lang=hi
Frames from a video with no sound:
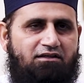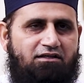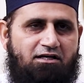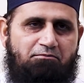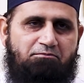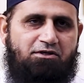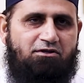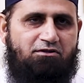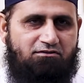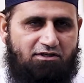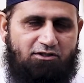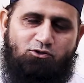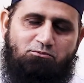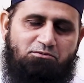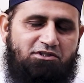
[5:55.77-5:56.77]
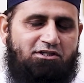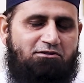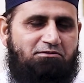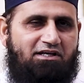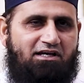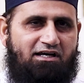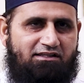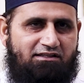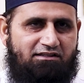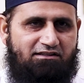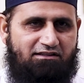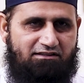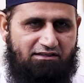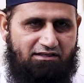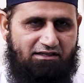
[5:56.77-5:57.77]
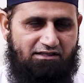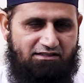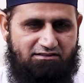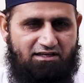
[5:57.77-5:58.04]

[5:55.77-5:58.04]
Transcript: रद्दोबदल भी कर देते थे हम्म।